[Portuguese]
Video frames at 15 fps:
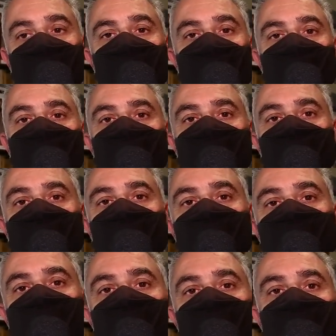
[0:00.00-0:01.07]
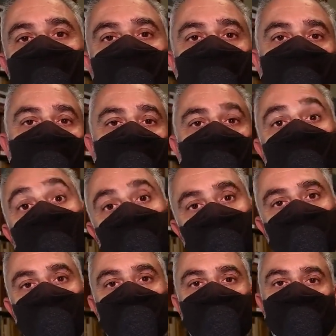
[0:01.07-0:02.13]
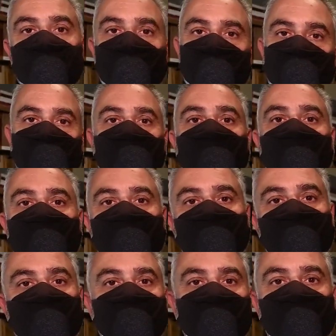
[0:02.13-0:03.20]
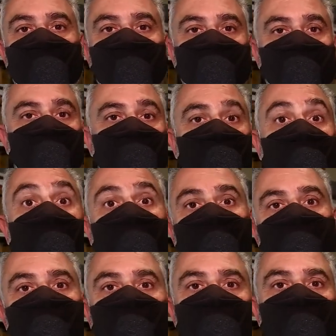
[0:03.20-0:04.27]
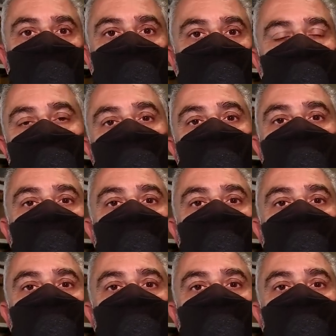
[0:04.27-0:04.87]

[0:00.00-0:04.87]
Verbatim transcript: Guilherme de Almeida eh, inclui as obras né, de arte dos grandes